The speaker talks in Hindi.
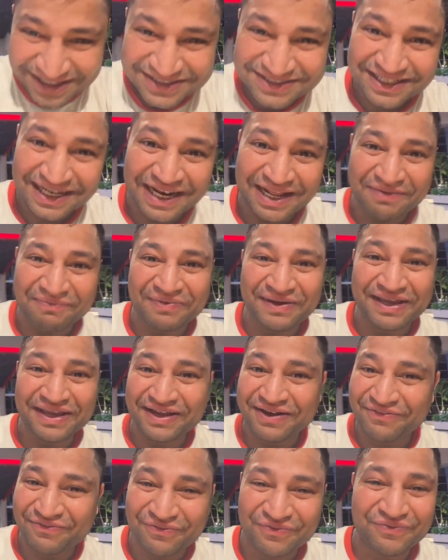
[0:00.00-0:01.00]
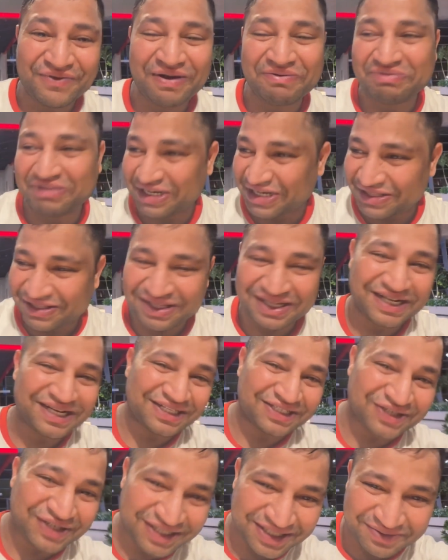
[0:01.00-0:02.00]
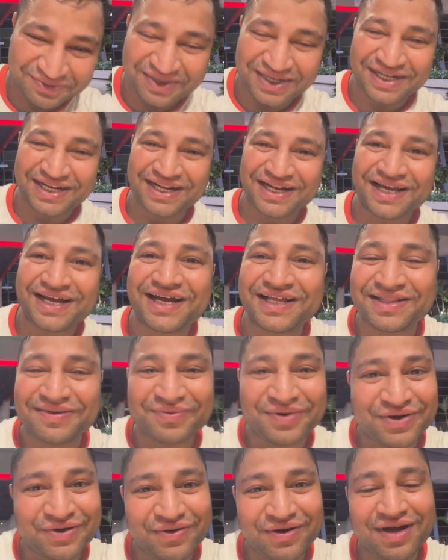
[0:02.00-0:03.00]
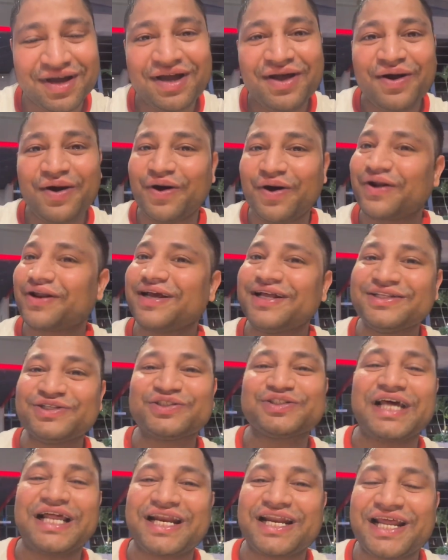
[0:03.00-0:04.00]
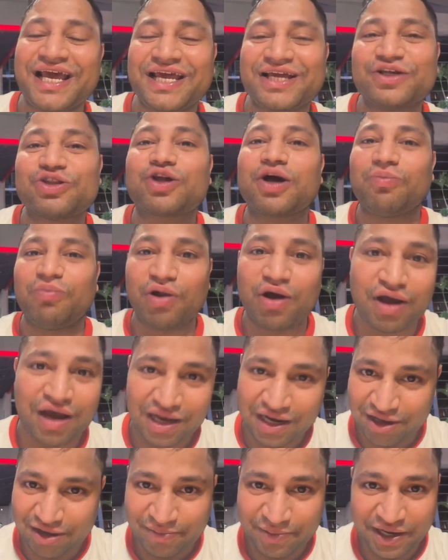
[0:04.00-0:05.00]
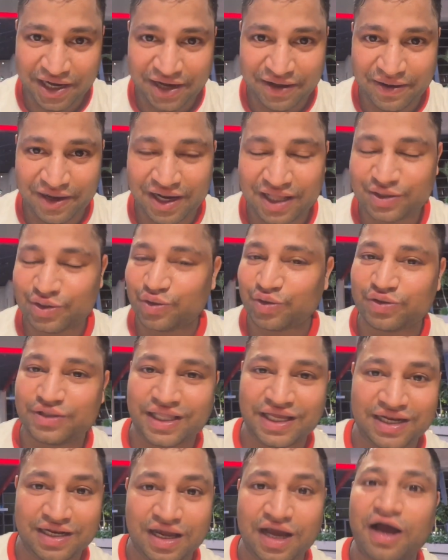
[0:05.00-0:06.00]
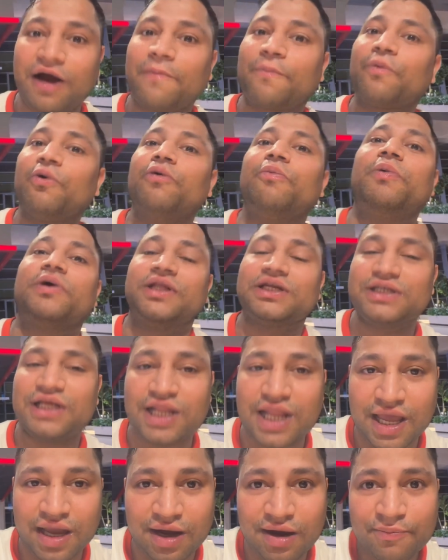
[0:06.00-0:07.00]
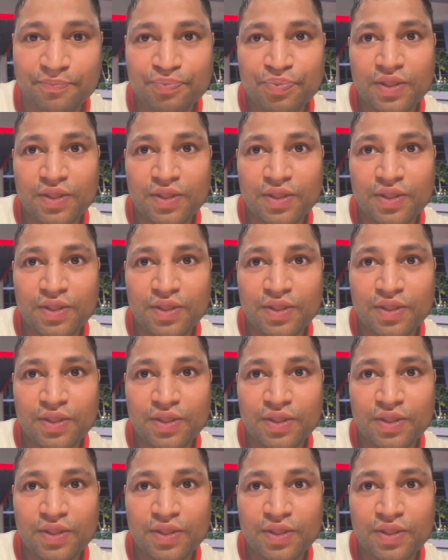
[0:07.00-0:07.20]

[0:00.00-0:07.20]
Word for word: स्लीपिंग वेब सीरीज वगैरह जो ख़त्म करना रहे ख़त्म करूँगा और कल जो सैलरी आएगी उसका ब्लॉग अलग बनने वाला है तो वो देखना आपको पता चल जाएगा